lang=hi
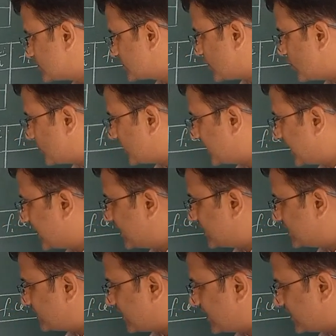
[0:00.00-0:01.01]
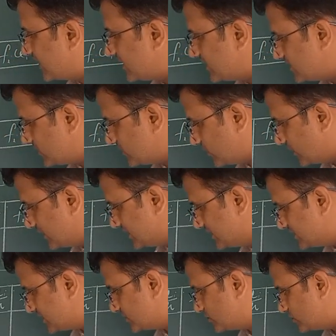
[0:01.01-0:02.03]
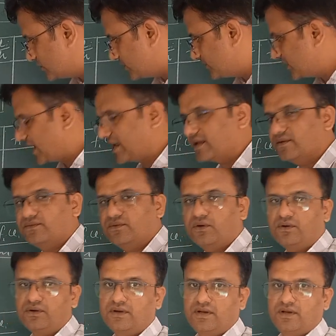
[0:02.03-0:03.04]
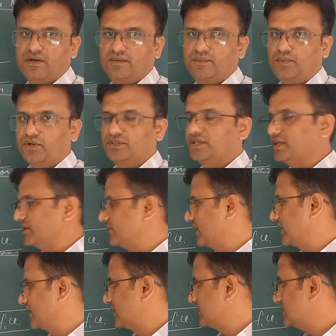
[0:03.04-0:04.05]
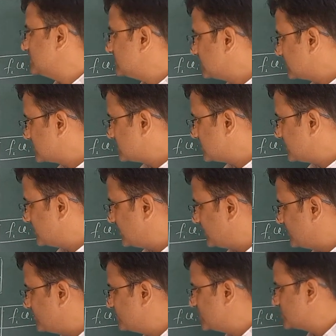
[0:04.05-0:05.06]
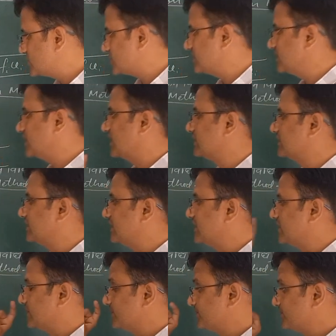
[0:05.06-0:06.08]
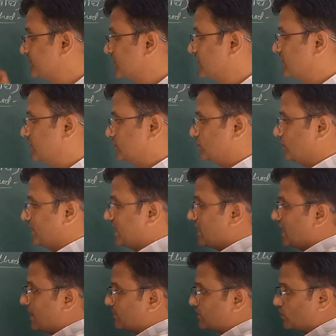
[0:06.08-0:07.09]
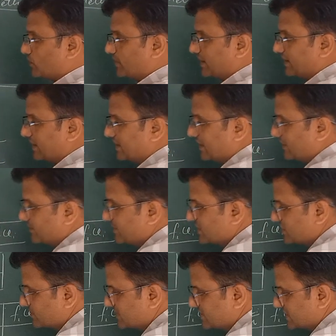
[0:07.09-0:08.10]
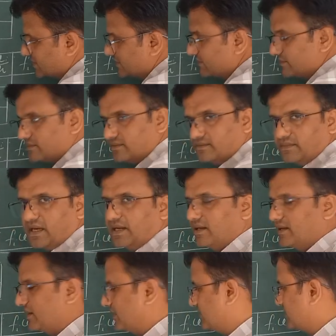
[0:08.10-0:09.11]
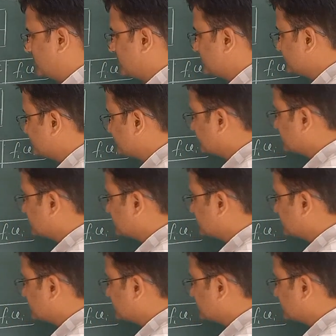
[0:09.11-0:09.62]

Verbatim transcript: उसके ऊपर नेगेटिव आएंगे और नीचे जो नंबर आएंगे वो पॉजिटिव आएंगे इस तरह से ये डिविएशन निकालते डी तो ए आपको मानना है यहाँ बीच में से ही मान लेना है ठीक है